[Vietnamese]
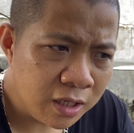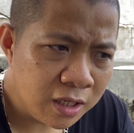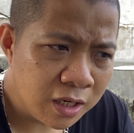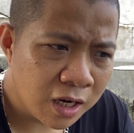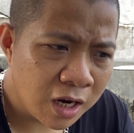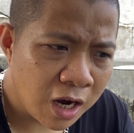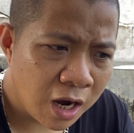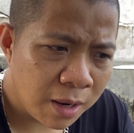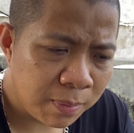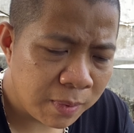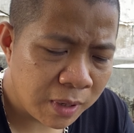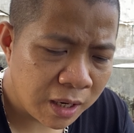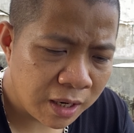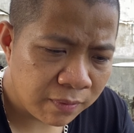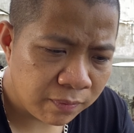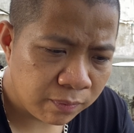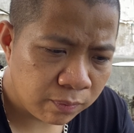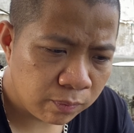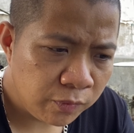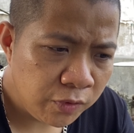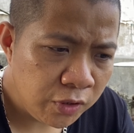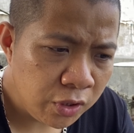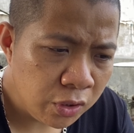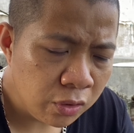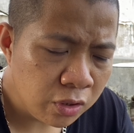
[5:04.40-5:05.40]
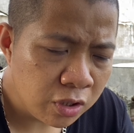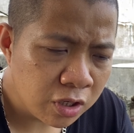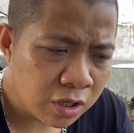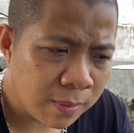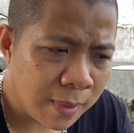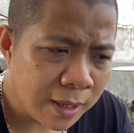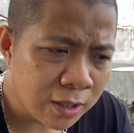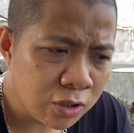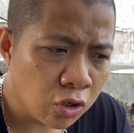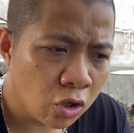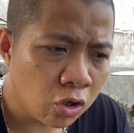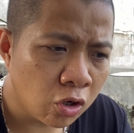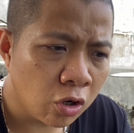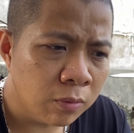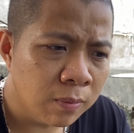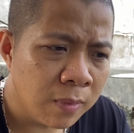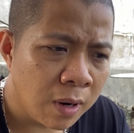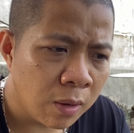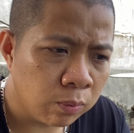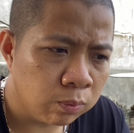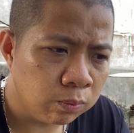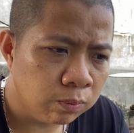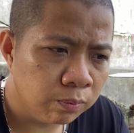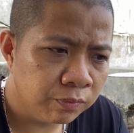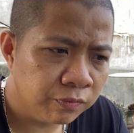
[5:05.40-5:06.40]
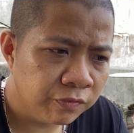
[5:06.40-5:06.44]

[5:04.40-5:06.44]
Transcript: trường hợp là ví dụ như các bác chọn con mộc